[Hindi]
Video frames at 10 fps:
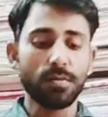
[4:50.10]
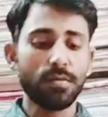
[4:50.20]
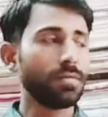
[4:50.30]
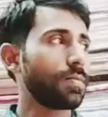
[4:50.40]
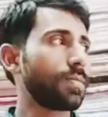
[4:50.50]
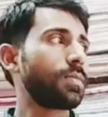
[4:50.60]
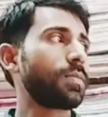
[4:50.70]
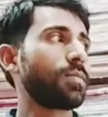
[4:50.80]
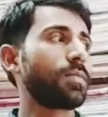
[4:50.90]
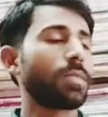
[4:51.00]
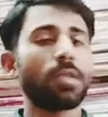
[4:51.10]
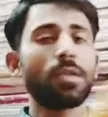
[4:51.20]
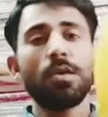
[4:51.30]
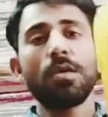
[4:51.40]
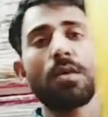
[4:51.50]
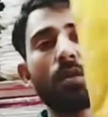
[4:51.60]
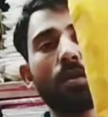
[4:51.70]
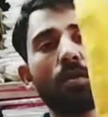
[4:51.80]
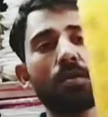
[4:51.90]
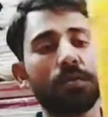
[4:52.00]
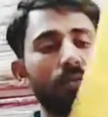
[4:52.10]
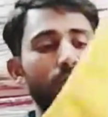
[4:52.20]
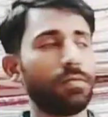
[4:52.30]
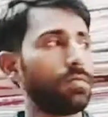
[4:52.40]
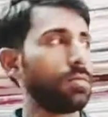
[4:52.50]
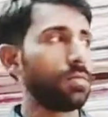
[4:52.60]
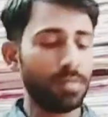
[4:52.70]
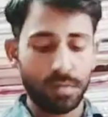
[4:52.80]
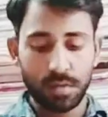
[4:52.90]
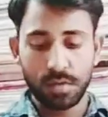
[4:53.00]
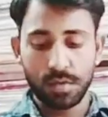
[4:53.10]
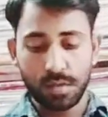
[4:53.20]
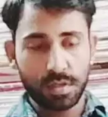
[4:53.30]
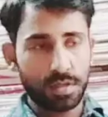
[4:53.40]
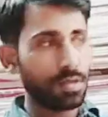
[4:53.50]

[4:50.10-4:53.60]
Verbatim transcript: ये देखिए येलो कलर की साड़ी ये रेंज भी बहुत सस्ती है